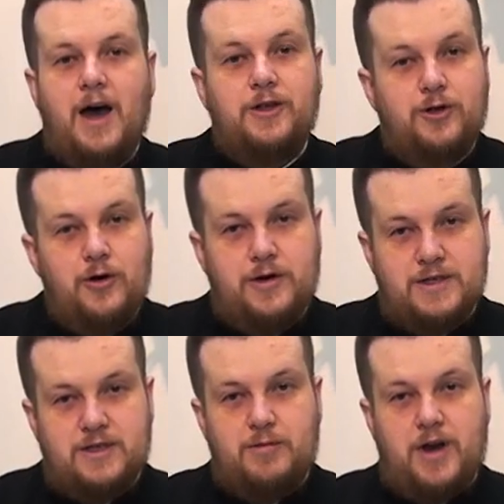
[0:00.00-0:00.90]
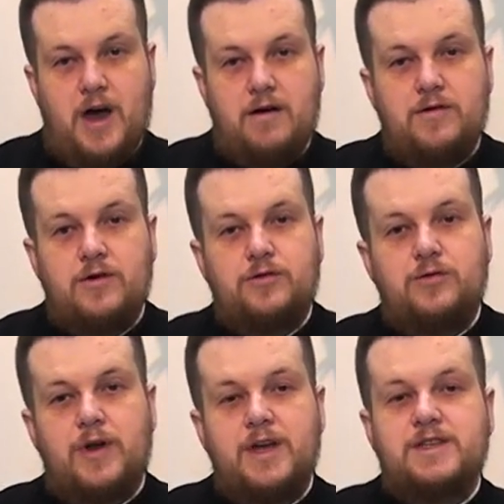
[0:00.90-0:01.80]
a to jest prawo,
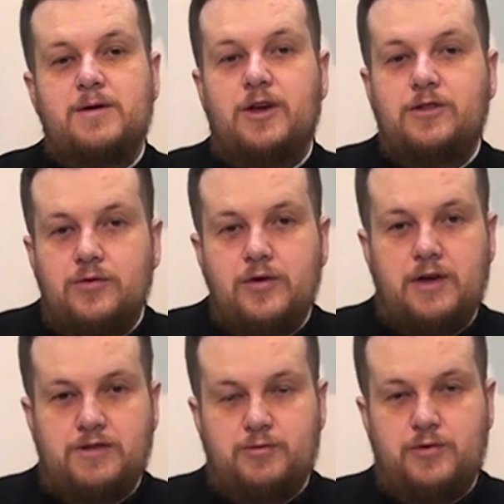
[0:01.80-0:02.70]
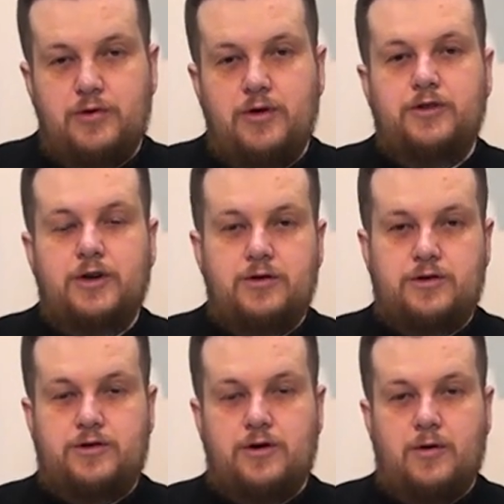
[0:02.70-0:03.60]
które cementuje wspólnotę
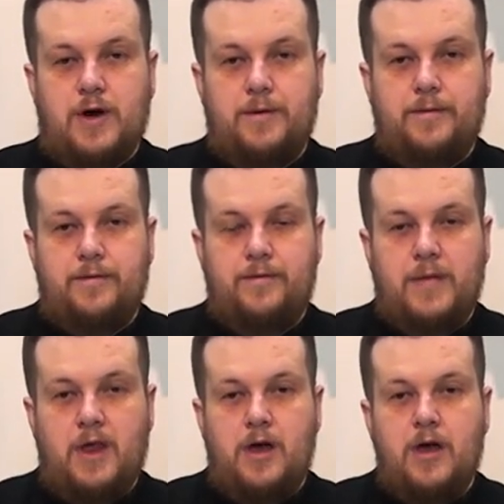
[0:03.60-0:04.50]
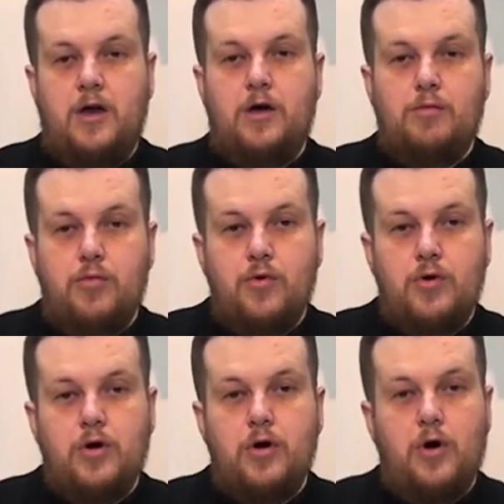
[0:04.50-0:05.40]
Kościoła.
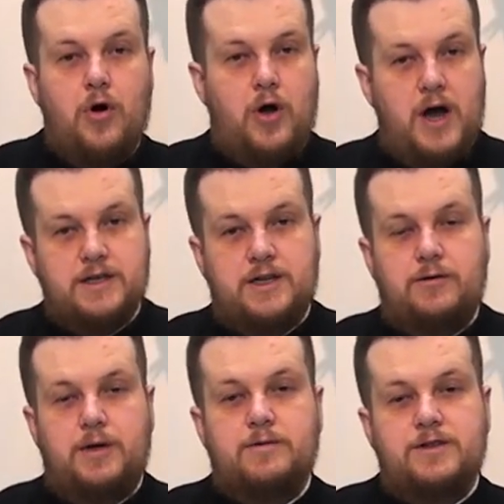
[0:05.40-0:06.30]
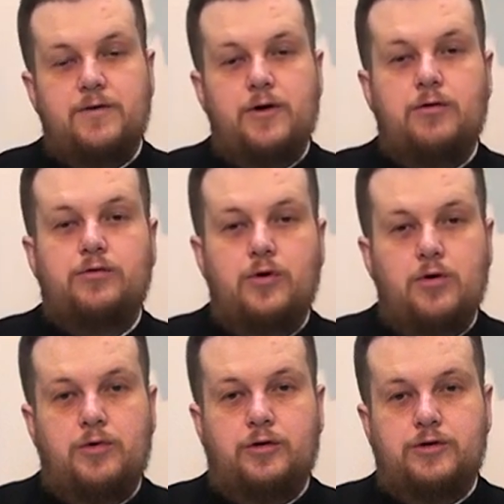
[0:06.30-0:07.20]
Bóg okazał nam swoją
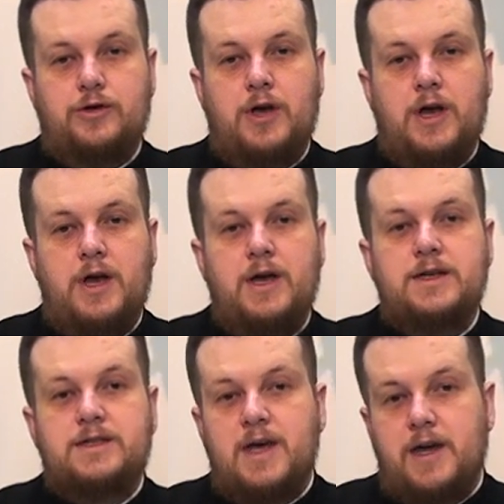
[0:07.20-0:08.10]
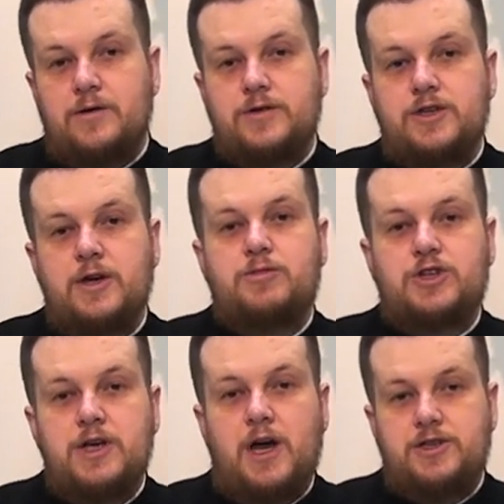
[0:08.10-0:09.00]
dobroć, stając się
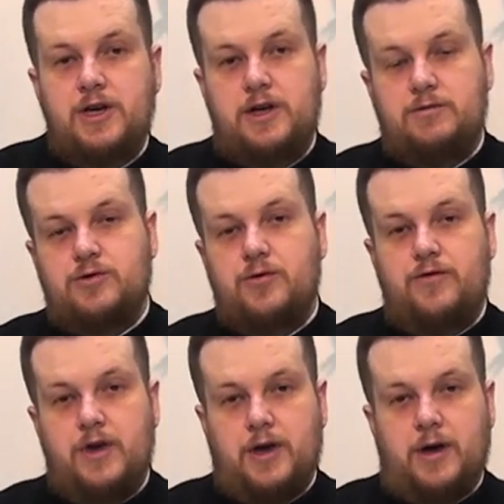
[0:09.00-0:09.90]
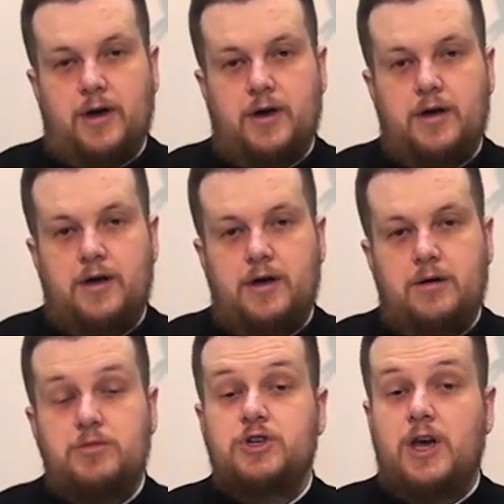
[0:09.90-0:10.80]
przyjacielem człowieka,
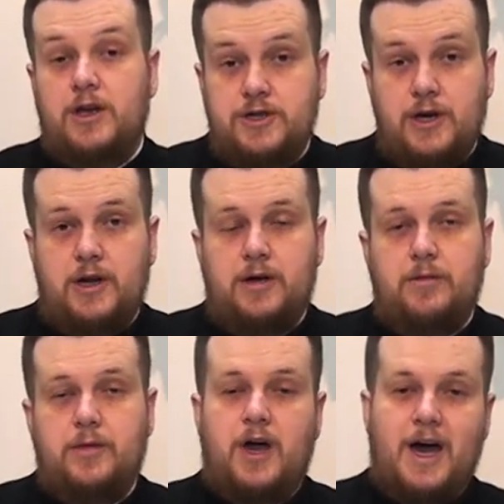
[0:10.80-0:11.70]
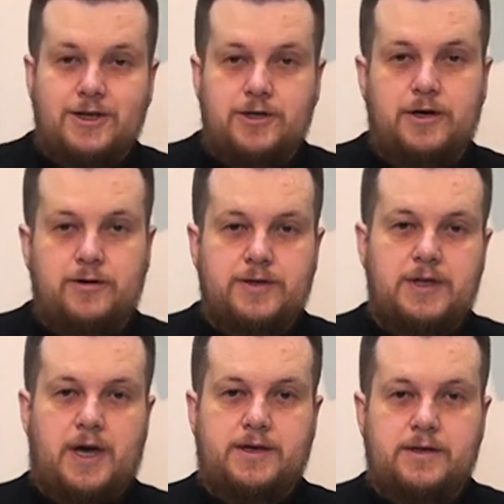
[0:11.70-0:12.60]
przyjacielem każdego z
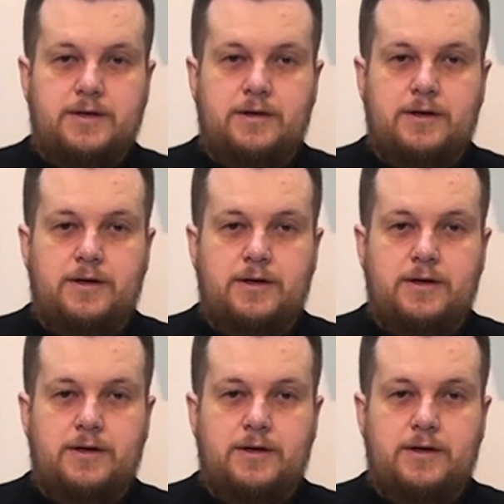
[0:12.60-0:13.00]
nas.